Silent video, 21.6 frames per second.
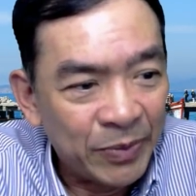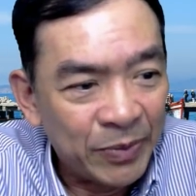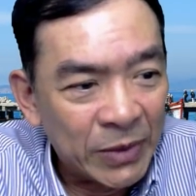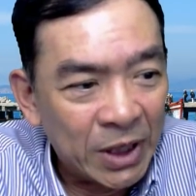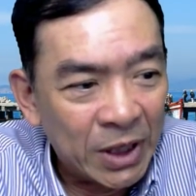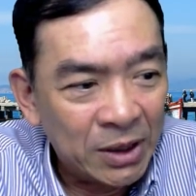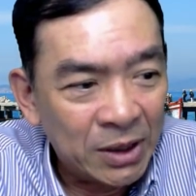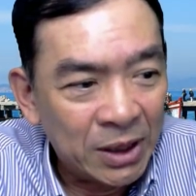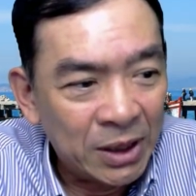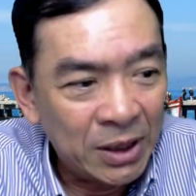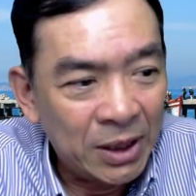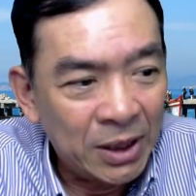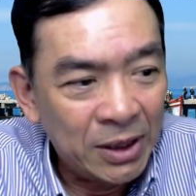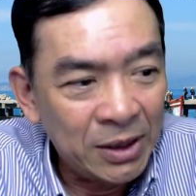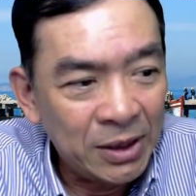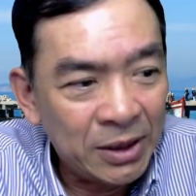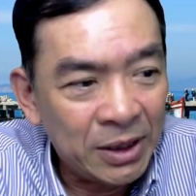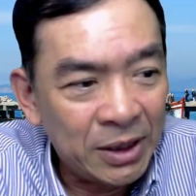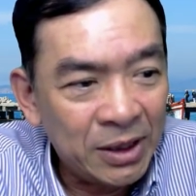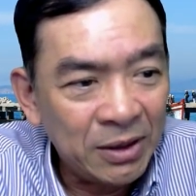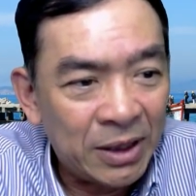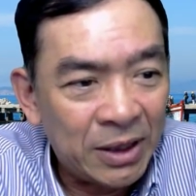những cái ý
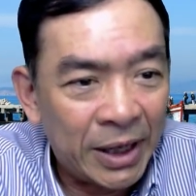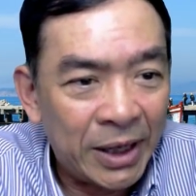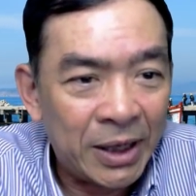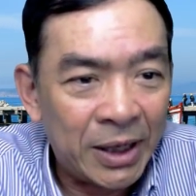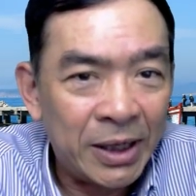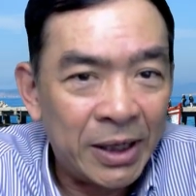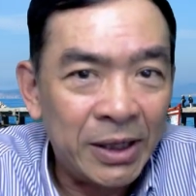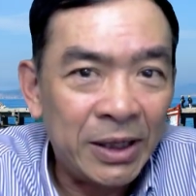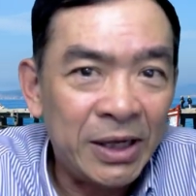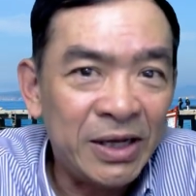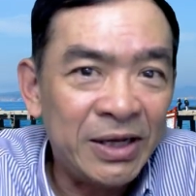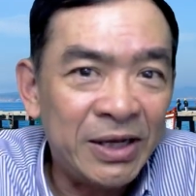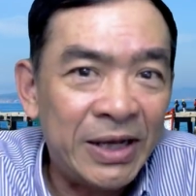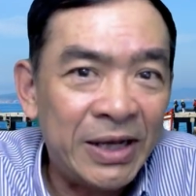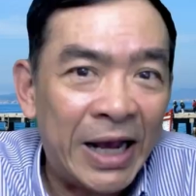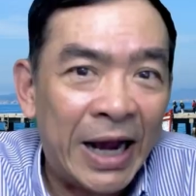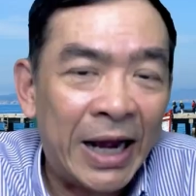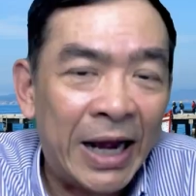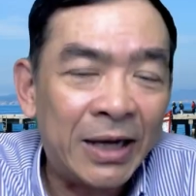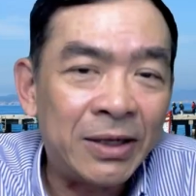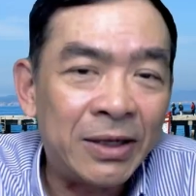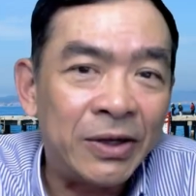kiến thiệt ý kiến
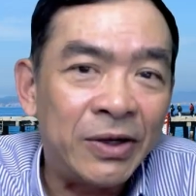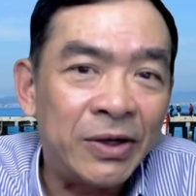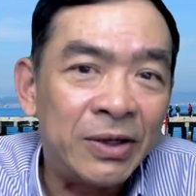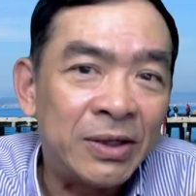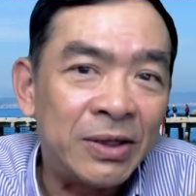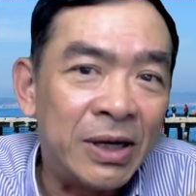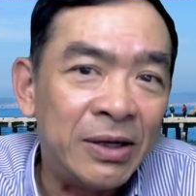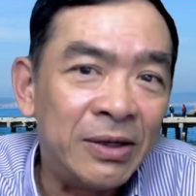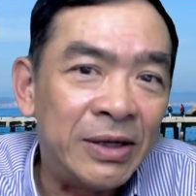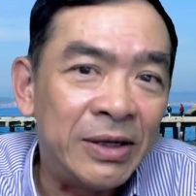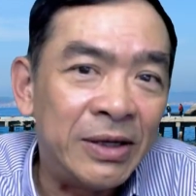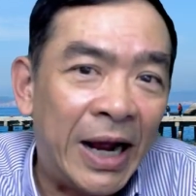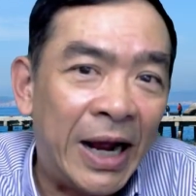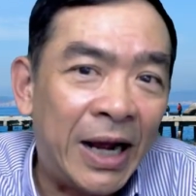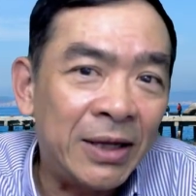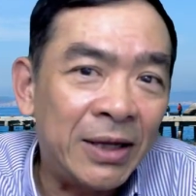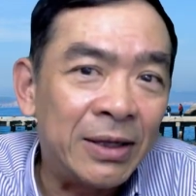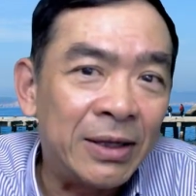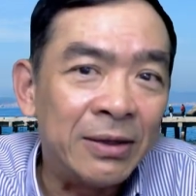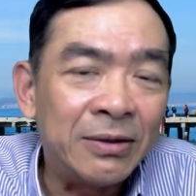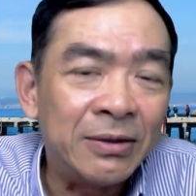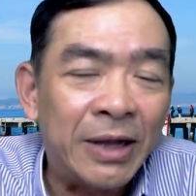giả chuyện tin giả
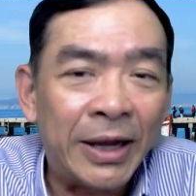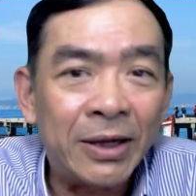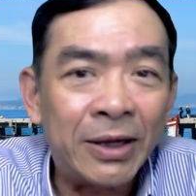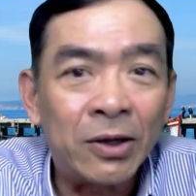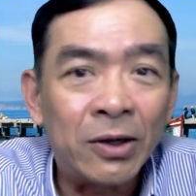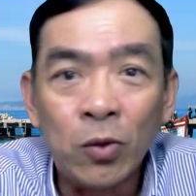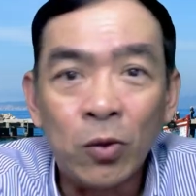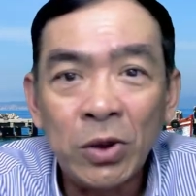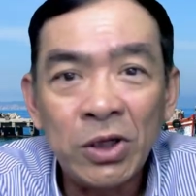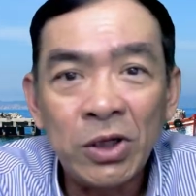tin thiệt thì đủ